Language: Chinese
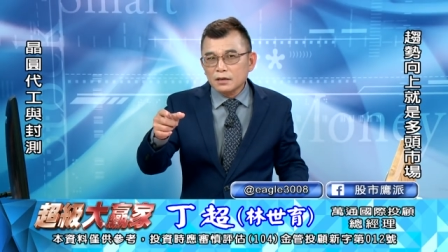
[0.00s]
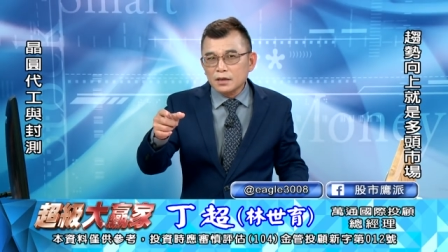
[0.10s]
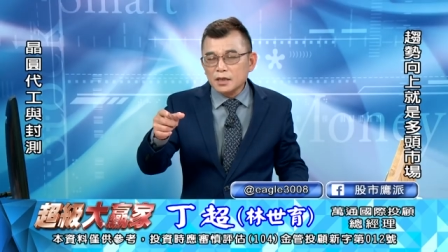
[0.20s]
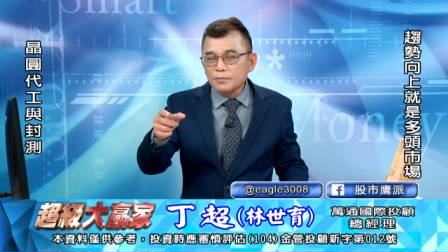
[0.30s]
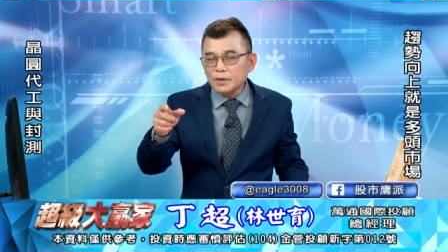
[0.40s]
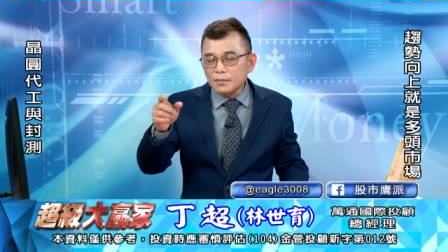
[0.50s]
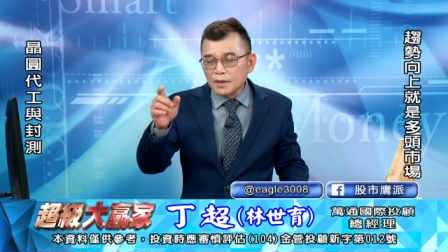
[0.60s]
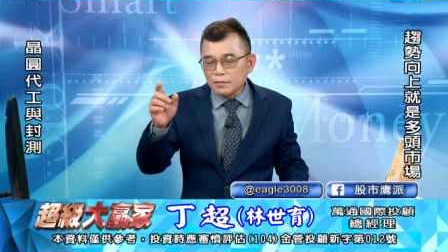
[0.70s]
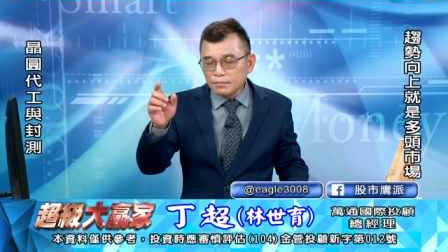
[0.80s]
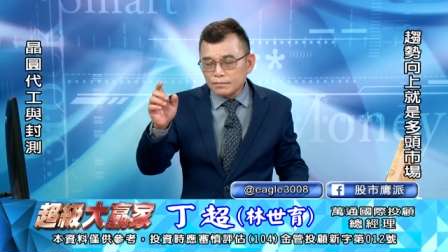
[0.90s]
一定比
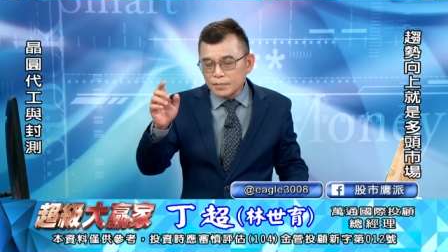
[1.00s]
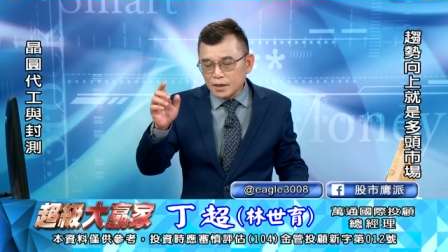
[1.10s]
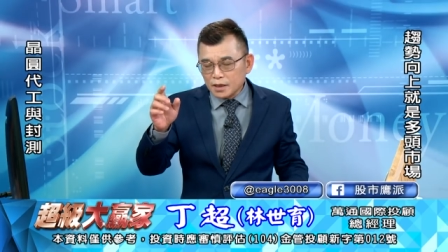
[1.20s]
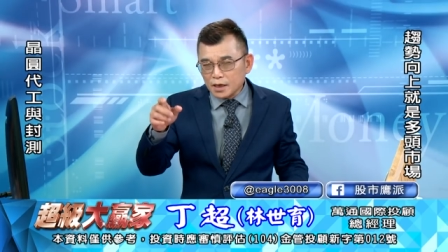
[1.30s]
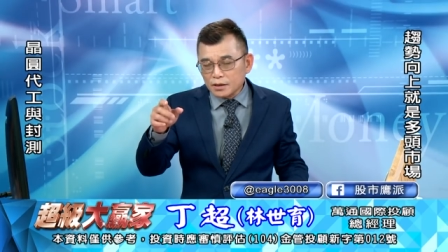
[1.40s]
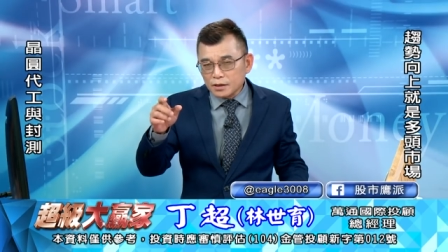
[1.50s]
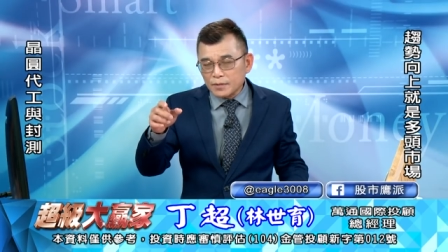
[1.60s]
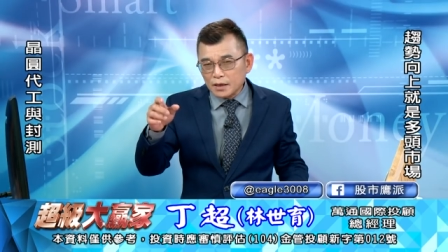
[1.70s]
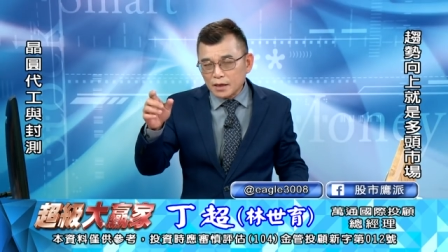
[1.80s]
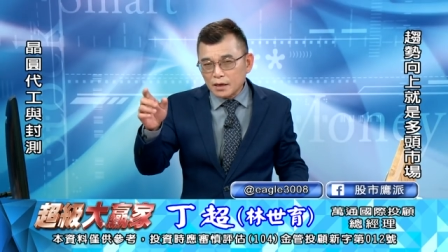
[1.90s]
明一定是
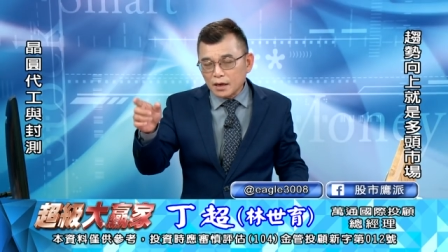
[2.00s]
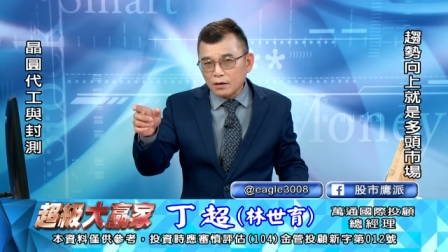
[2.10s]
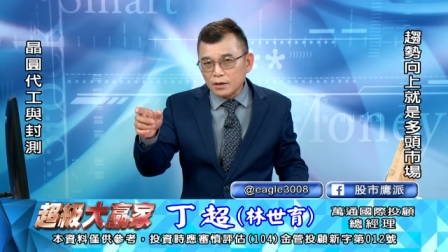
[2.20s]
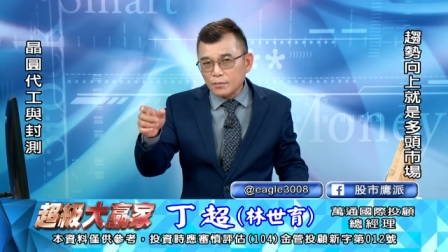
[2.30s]
明天的高